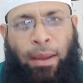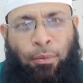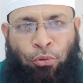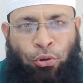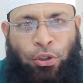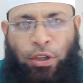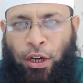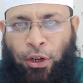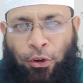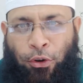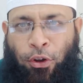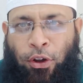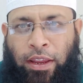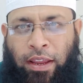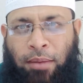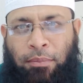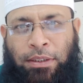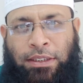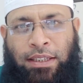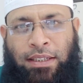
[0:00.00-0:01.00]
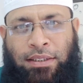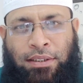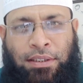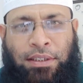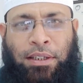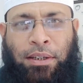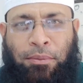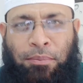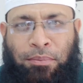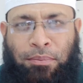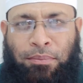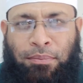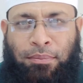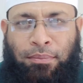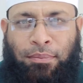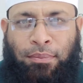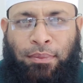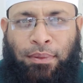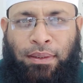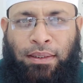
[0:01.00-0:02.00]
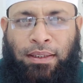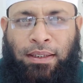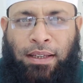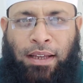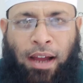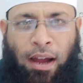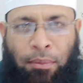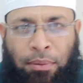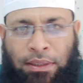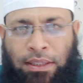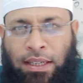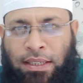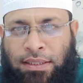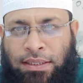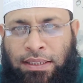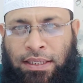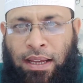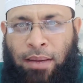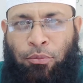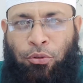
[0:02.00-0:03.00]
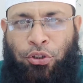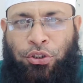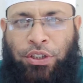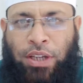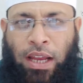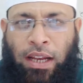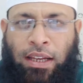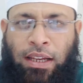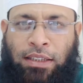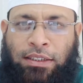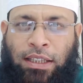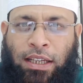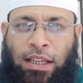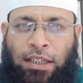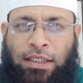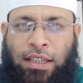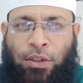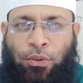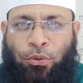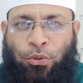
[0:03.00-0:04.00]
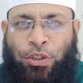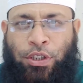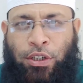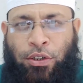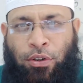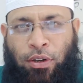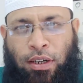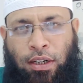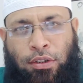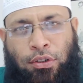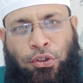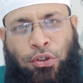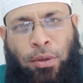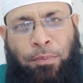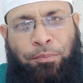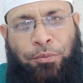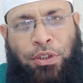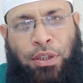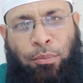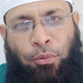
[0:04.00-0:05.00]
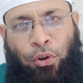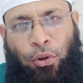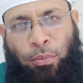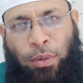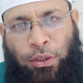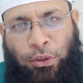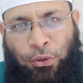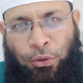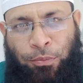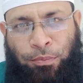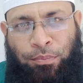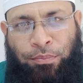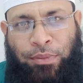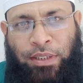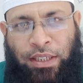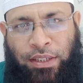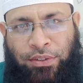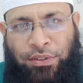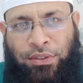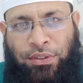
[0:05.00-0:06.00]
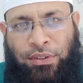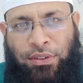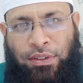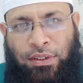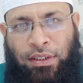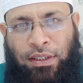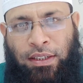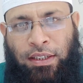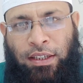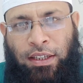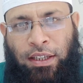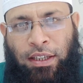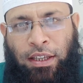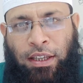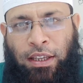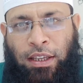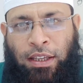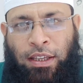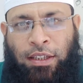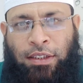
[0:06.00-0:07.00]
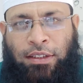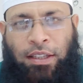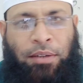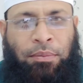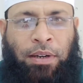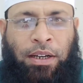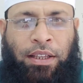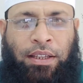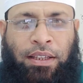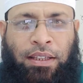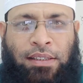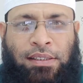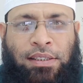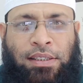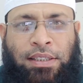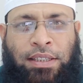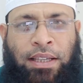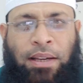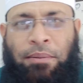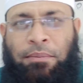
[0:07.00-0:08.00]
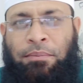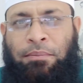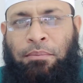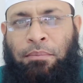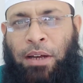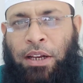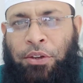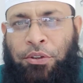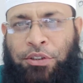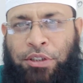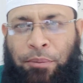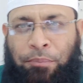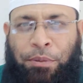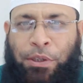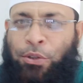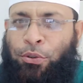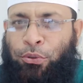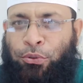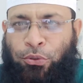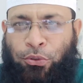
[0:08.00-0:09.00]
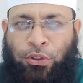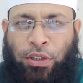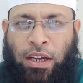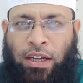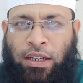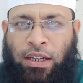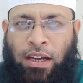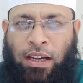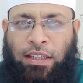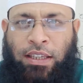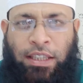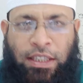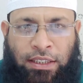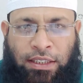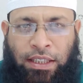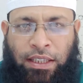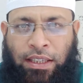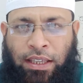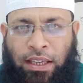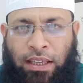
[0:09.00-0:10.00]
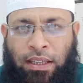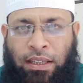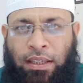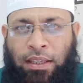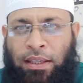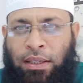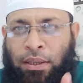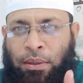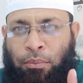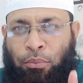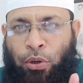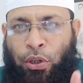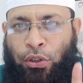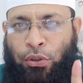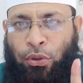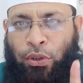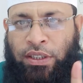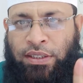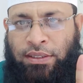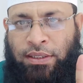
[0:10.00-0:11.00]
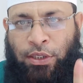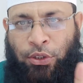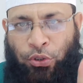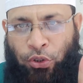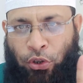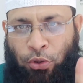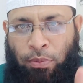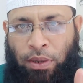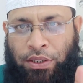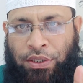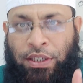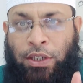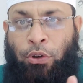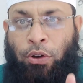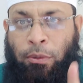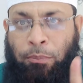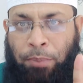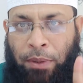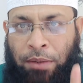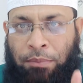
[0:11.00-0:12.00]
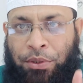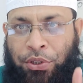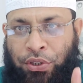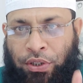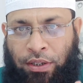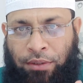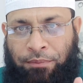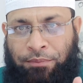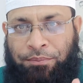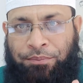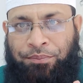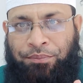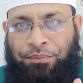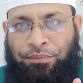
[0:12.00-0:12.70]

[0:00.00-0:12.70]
তেমনটা নয় আমাদের সিয়াম আমাদের সিয়াম হচ্ছে আল্লাহ তালাকে খুশি করার সবচেয়ে বড় মাধ্যম ইয়াস তার মানে সিয়াম মানে হচ্ছে বিরত থাকা কি থেকে বৈধ স্ত্রী সহবাস ইউ হ্যাভ পারমিশন